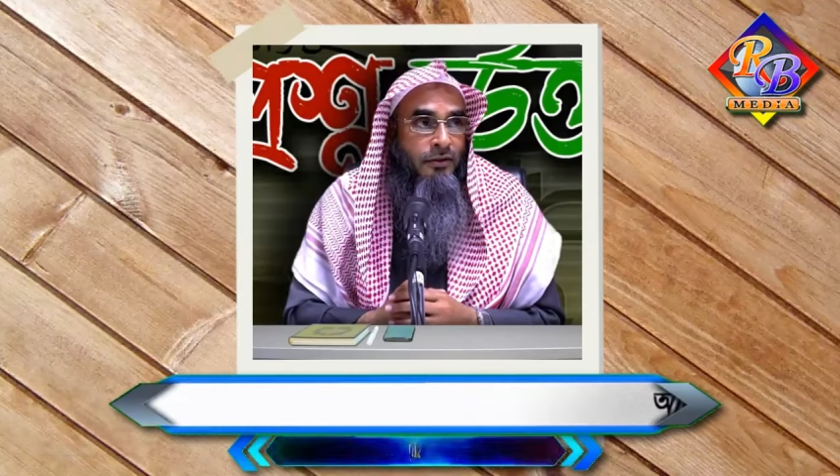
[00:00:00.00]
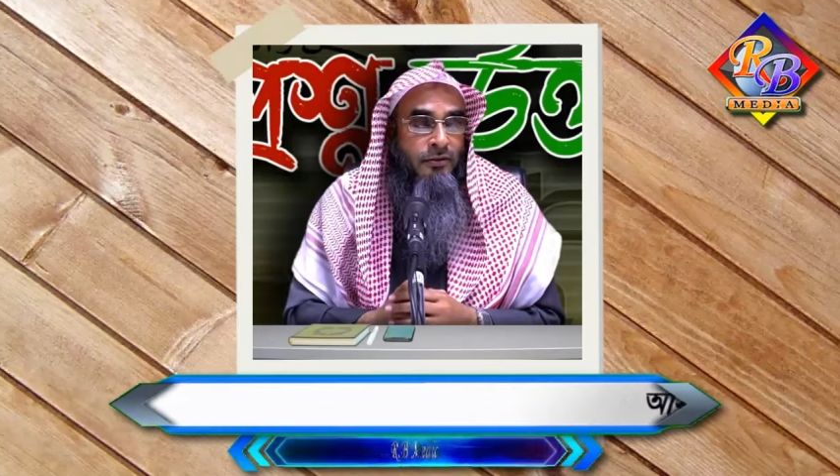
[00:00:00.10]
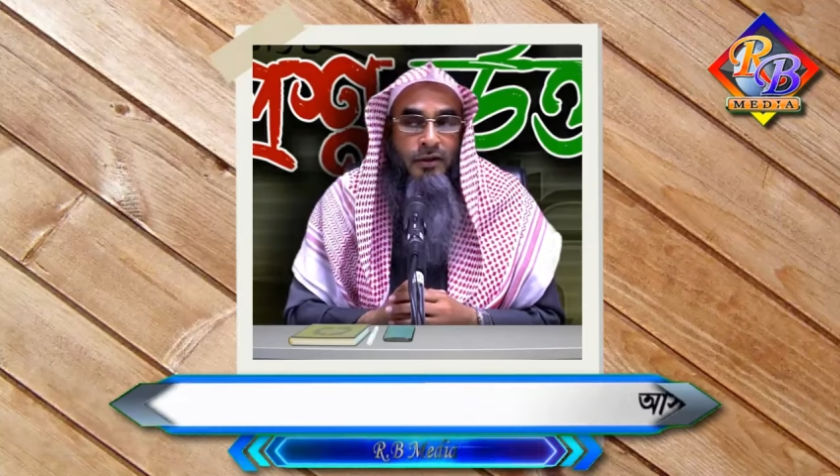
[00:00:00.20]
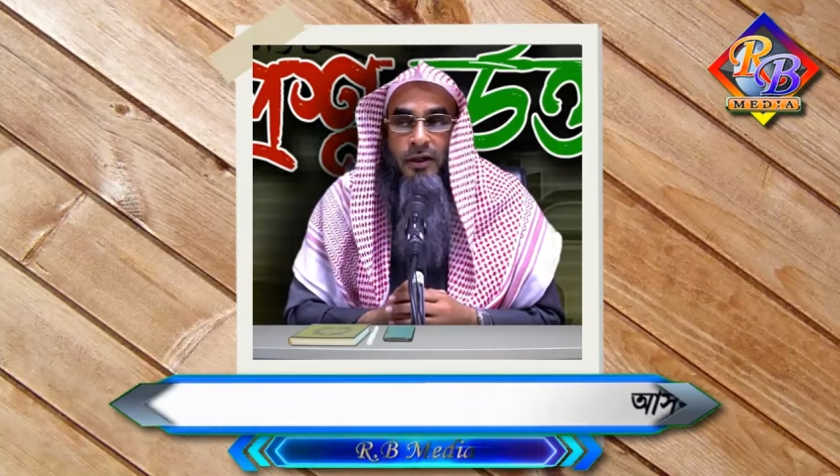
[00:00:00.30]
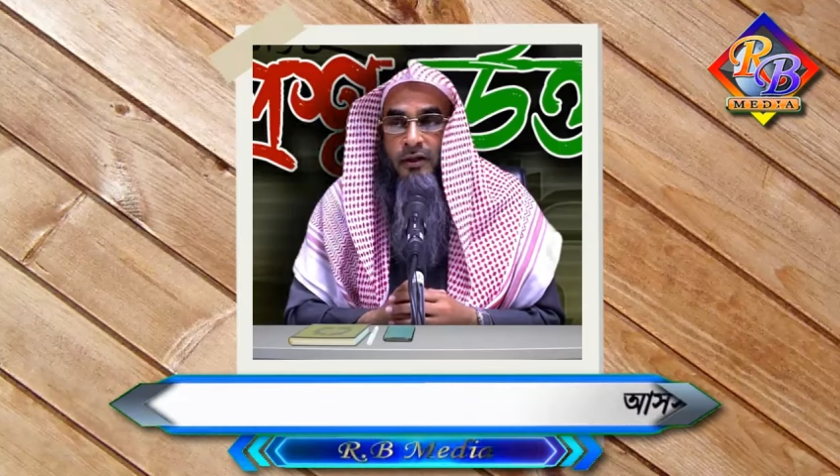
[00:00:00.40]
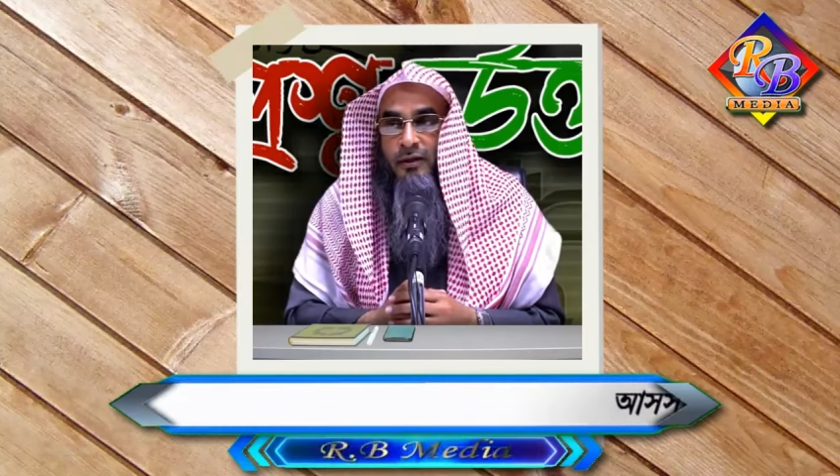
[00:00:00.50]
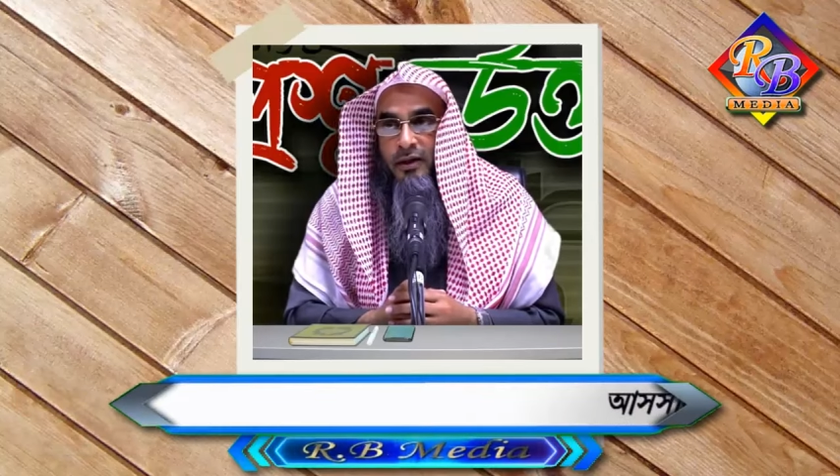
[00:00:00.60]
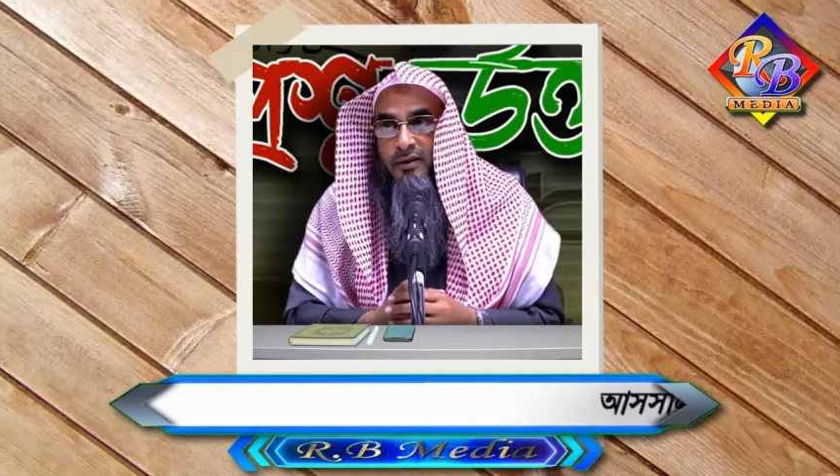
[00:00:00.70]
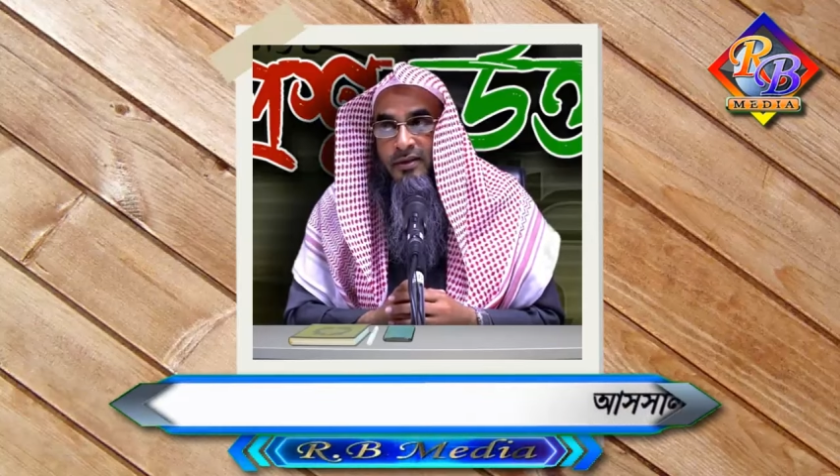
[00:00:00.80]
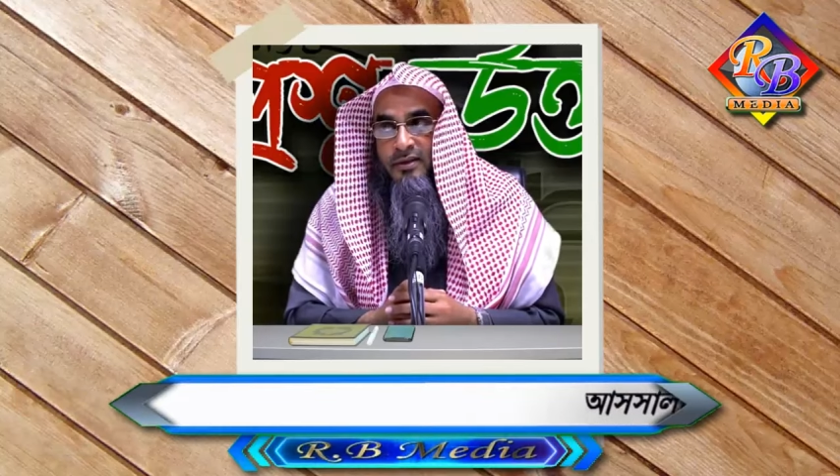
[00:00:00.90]
সুরায়
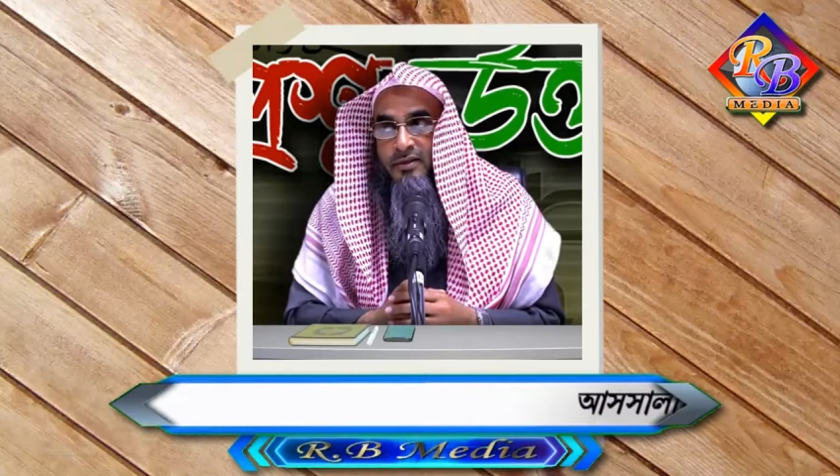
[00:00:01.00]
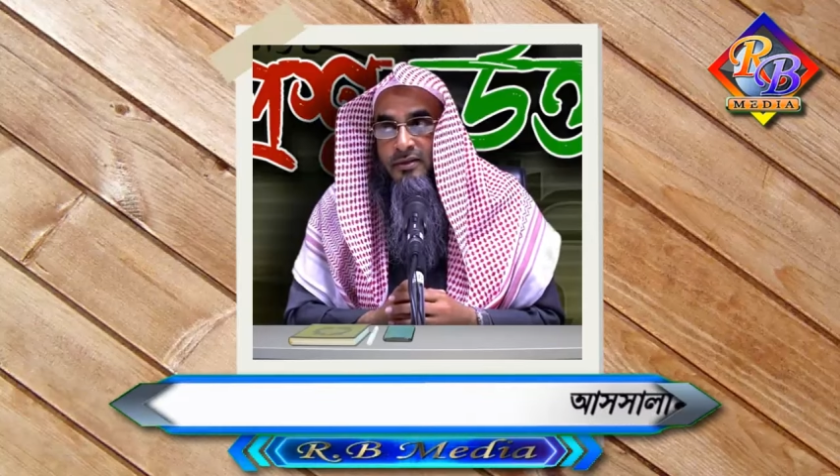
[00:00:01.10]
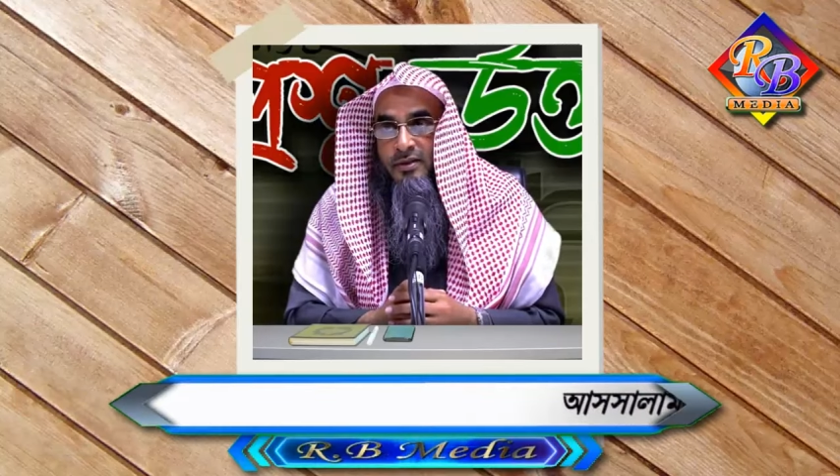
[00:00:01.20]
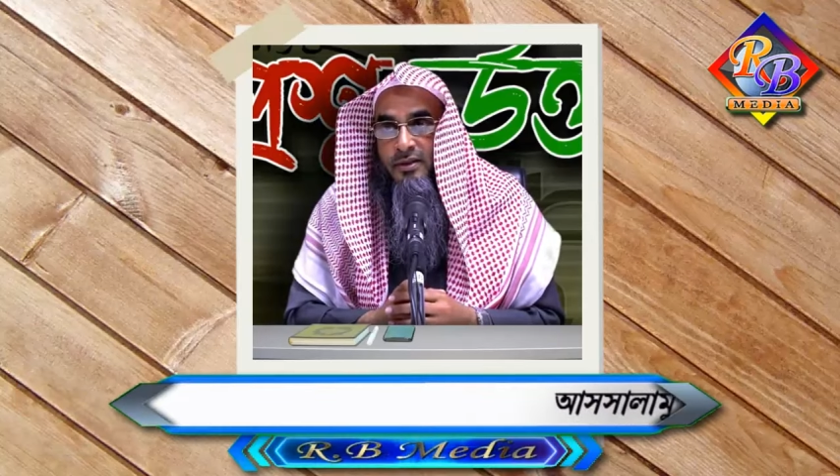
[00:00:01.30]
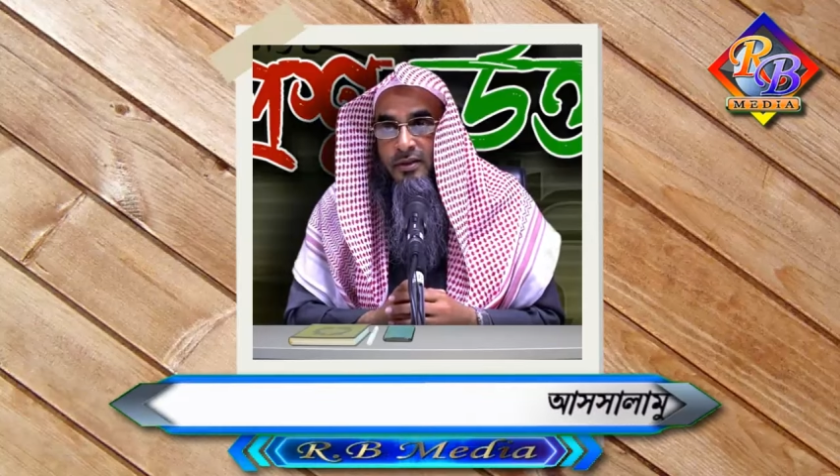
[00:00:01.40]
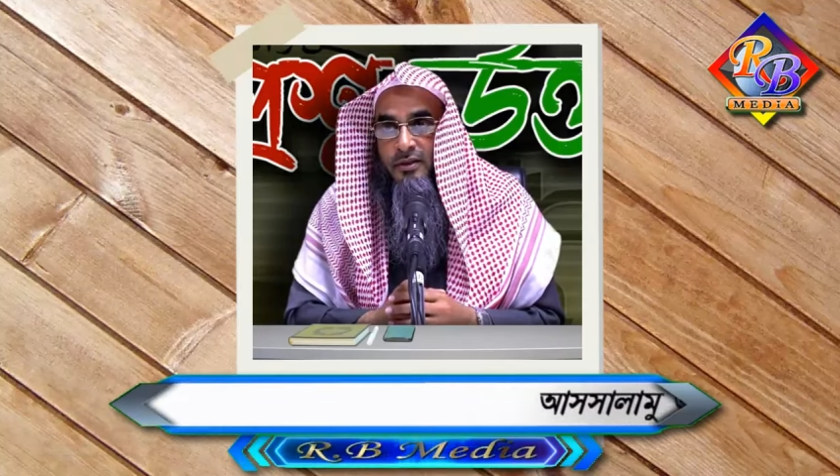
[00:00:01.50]
এখলাস জি